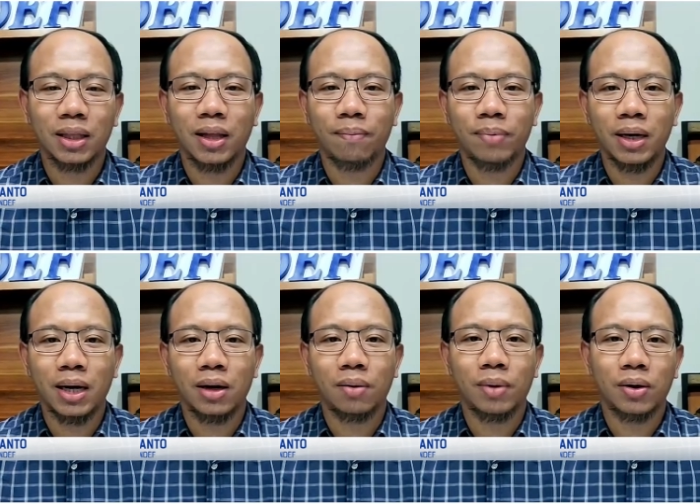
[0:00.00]
Nah tapi
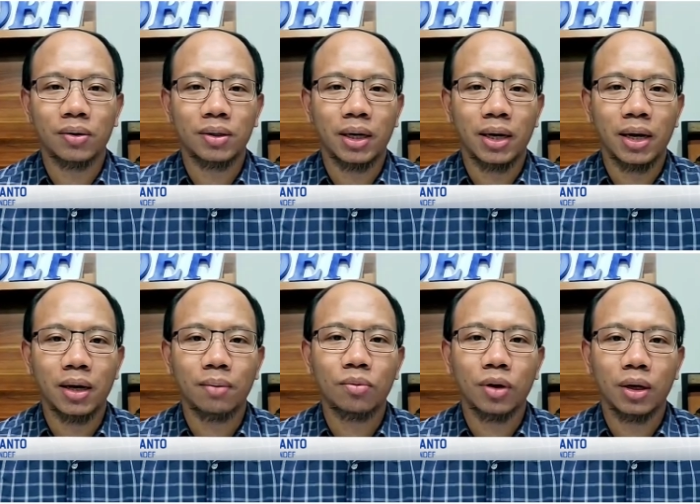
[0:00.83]
kalau menurut saya
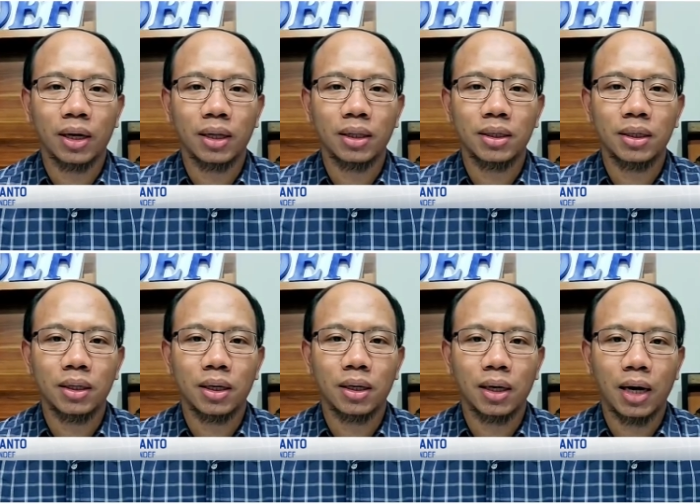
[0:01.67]
kemungkinan
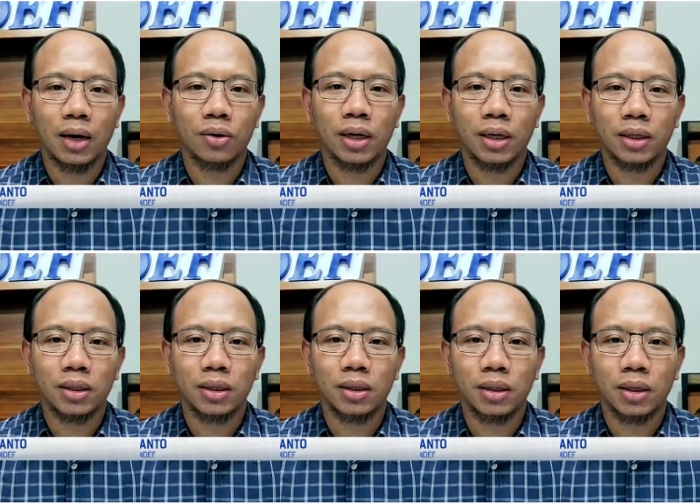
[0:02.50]
sih uh, kalau
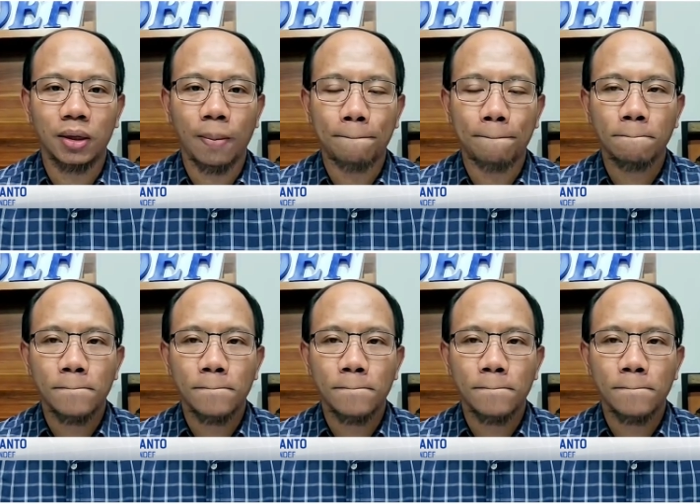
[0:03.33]
dari sisi